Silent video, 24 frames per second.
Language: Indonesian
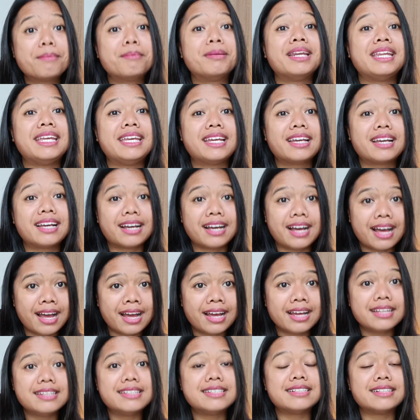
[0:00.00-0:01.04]

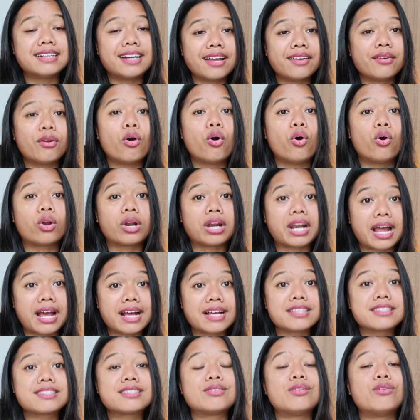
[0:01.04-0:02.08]
menikah dengan
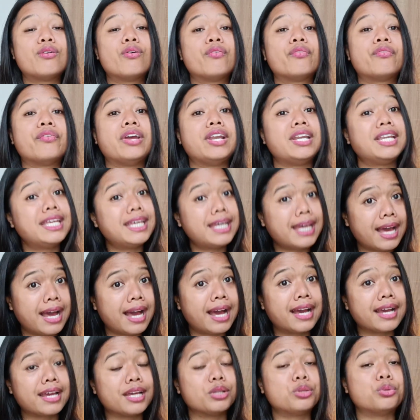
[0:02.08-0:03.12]
orang
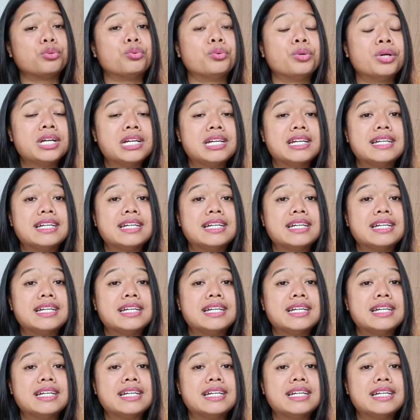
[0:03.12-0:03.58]
Slovenia gitu.